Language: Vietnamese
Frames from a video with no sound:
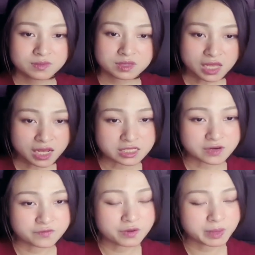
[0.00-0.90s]
tất cả thần
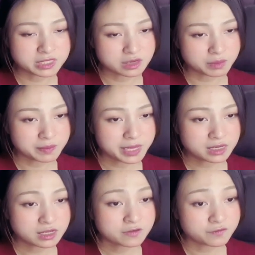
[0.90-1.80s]
vương bây giờ mới biết
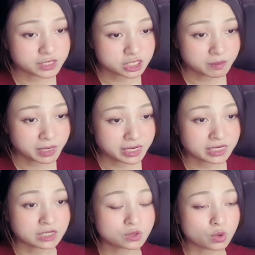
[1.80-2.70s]
vị trước mắt này
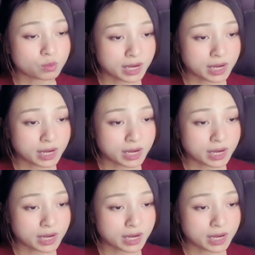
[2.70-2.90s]
đến tổ cùng là